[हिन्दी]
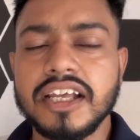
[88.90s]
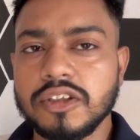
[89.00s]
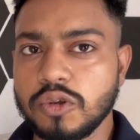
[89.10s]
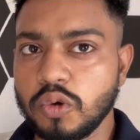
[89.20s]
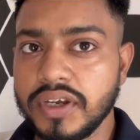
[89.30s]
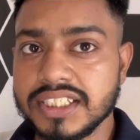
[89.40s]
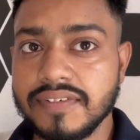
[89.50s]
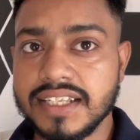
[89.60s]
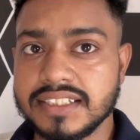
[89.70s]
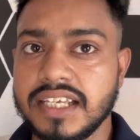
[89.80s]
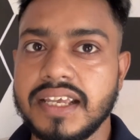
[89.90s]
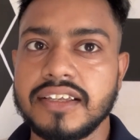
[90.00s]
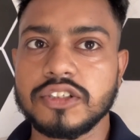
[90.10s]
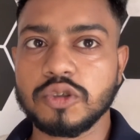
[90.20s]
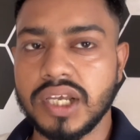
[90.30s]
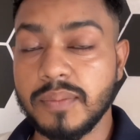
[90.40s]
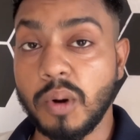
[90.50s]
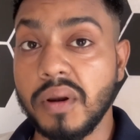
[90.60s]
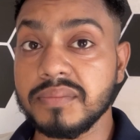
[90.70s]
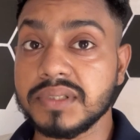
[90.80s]
तो इस वजह से जो है ये
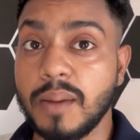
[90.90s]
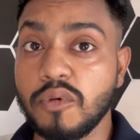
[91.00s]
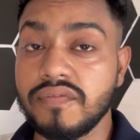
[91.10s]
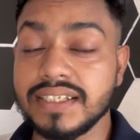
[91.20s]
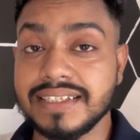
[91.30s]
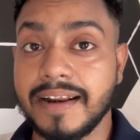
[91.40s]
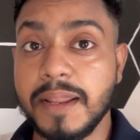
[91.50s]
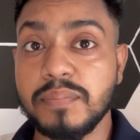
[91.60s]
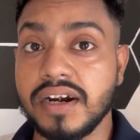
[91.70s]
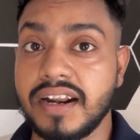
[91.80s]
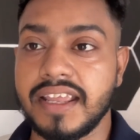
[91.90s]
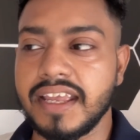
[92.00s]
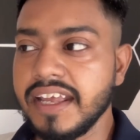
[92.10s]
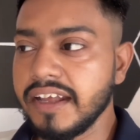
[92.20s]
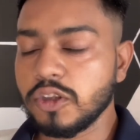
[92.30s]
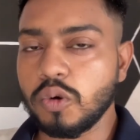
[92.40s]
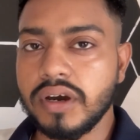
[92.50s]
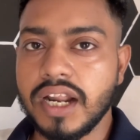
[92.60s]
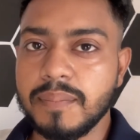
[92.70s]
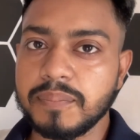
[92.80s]
प्रॉब्लम्स आपको फेस करनी पड़ रही है तो अगर
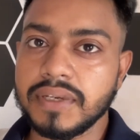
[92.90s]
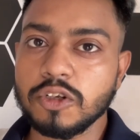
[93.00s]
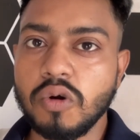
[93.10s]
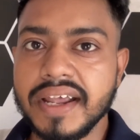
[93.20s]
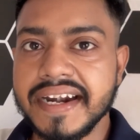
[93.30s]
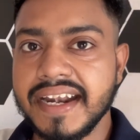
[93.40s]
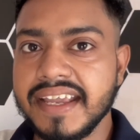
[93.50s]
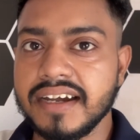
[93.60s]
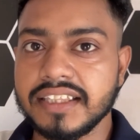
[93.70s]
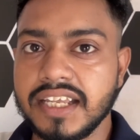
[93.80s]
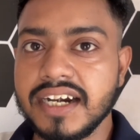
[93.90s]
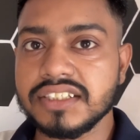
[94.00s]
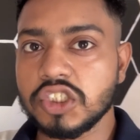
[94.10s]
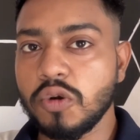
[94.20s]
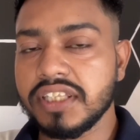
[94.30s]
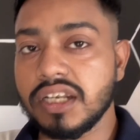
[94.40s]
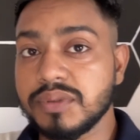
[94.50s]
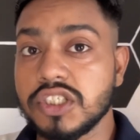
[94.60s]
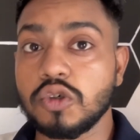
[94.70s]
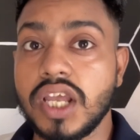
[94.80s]
आप इनको कनेक्ट नहीं करते एंड जियो की तरफ से
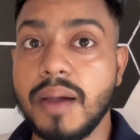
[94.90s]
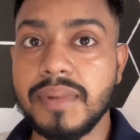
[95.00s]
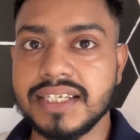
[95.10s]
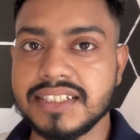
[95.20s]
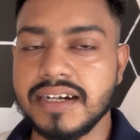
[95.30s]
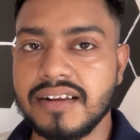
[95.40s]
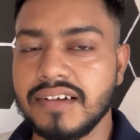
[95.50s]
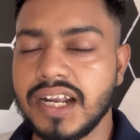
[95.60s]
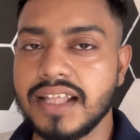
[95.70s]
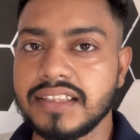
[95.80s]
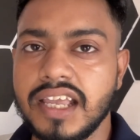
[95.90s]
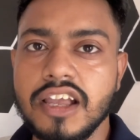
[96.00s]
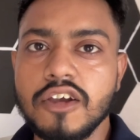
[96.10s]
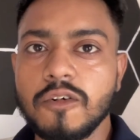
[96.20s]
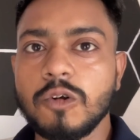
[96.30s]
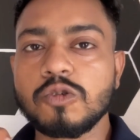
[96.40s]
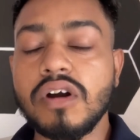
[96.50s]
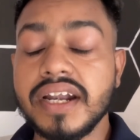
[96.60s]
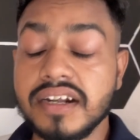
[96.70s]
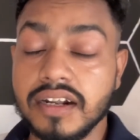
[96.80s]
जो यहाँ पे एक्सटेंडर वगैरह आते हैं उनको
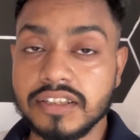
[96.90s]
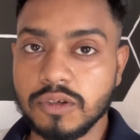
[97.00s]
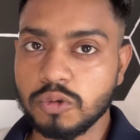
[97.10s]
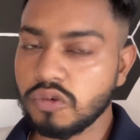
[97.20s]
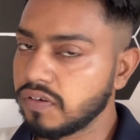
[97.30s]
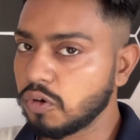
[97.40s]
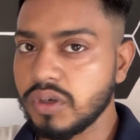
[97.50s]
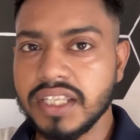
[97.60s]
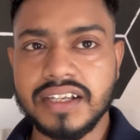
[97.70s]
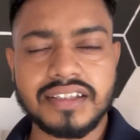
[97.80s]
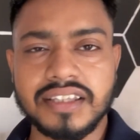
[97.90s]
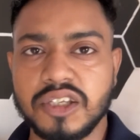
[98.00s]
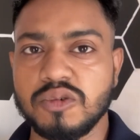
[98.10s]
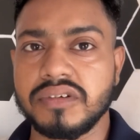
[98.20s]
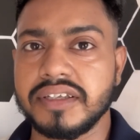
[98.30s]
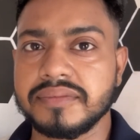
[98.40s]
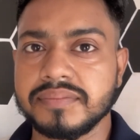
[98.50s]
कनेक्ट करते हो तो फिर कोई दिक्कत नहीं होगी